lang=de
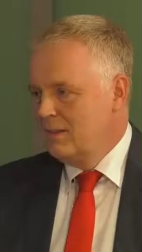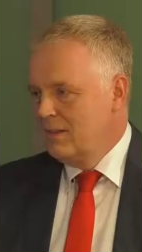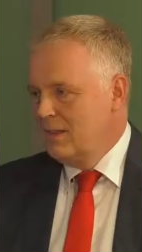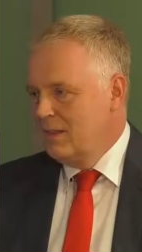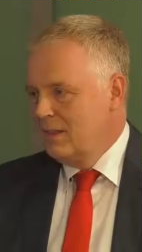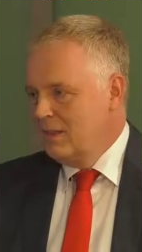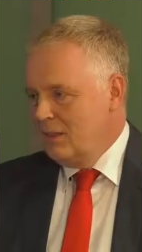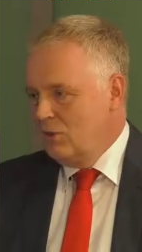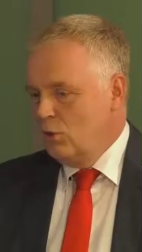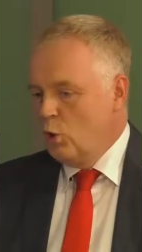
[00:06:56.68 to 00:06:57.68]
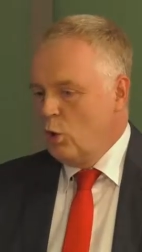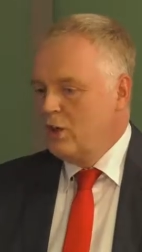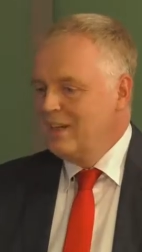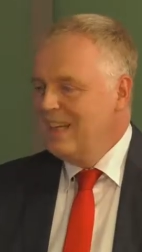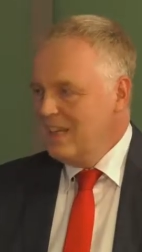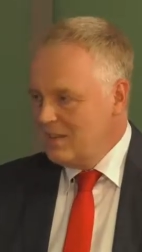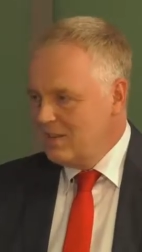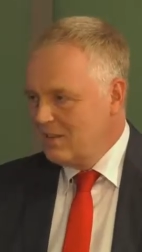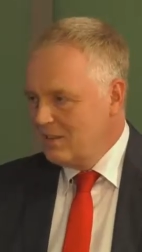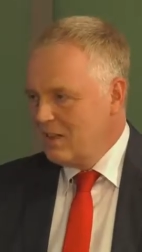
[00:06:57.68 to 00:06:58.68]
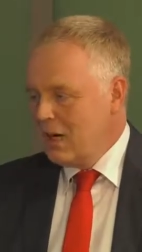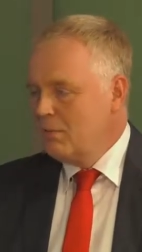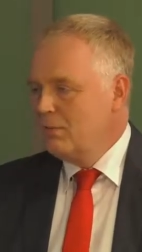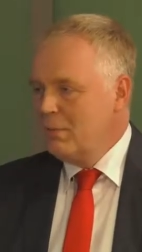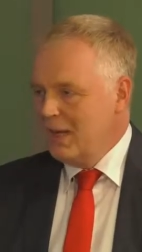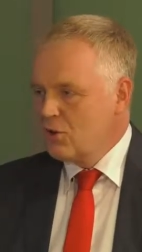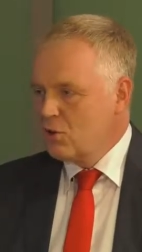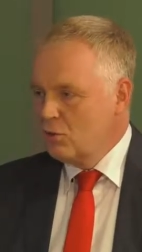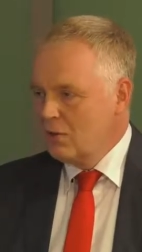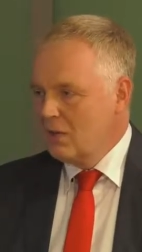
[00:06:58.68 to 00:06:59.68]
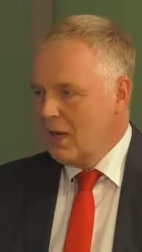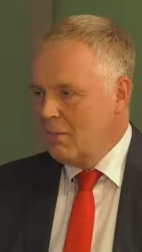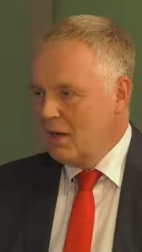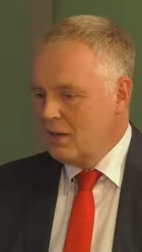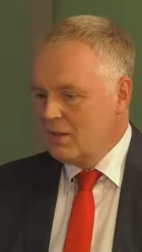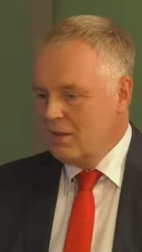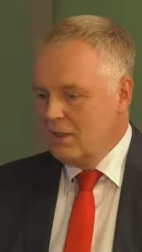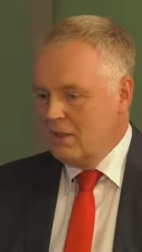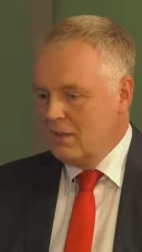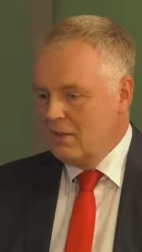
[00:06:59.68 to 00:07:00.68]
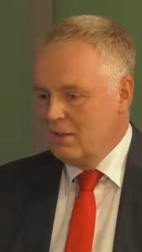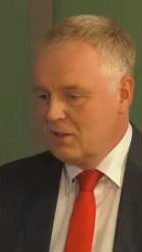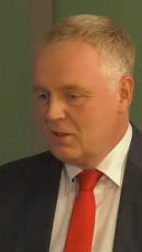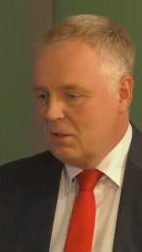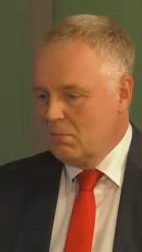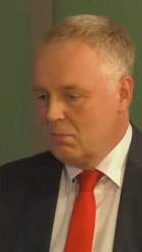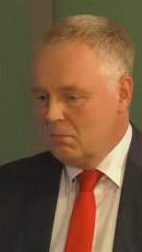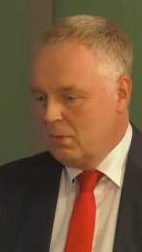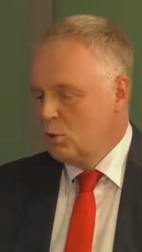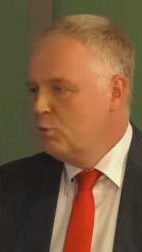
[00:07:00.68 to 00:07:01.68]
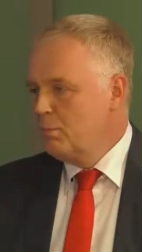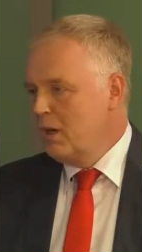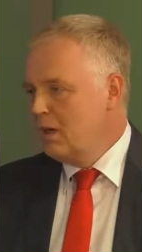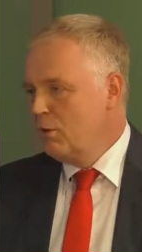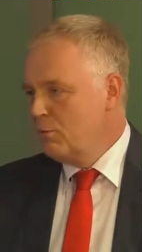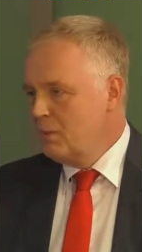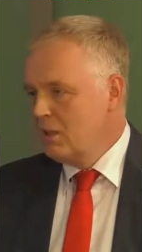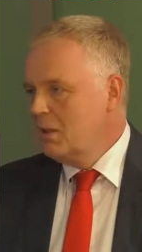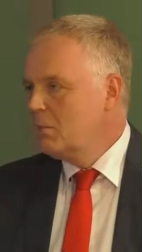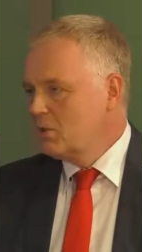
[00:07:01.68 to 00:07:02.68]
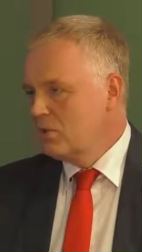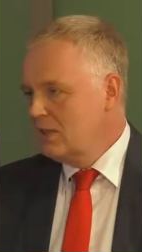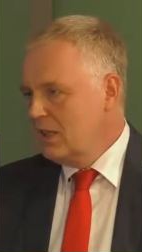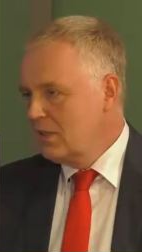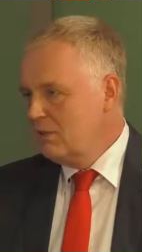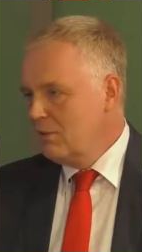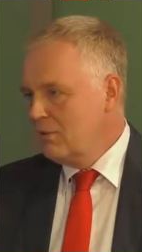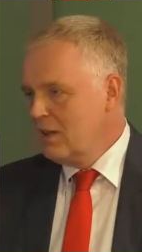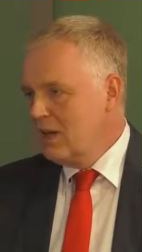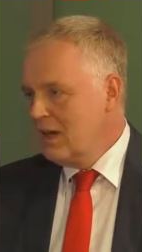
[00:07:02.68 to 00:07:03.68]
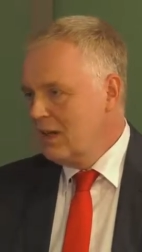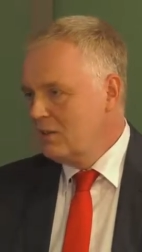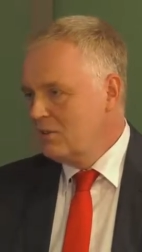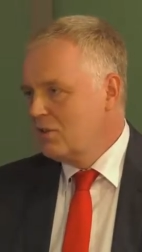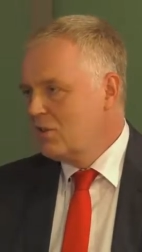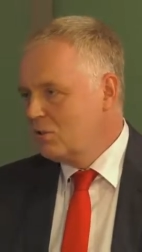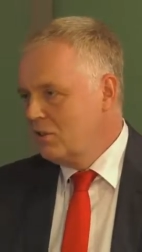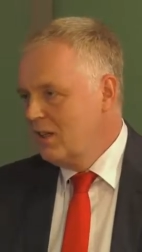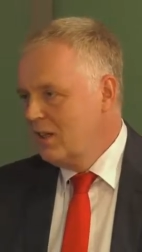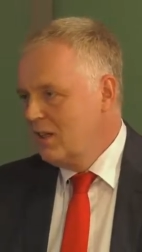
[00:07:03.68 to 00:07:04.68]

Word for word: Ja. Noch nicht, mhm. aber wir merken schon, einmal die, ist der Beruf Bankkaufmann nicht mehr so sexy wie in der Vergangenheit. Es ist ja so,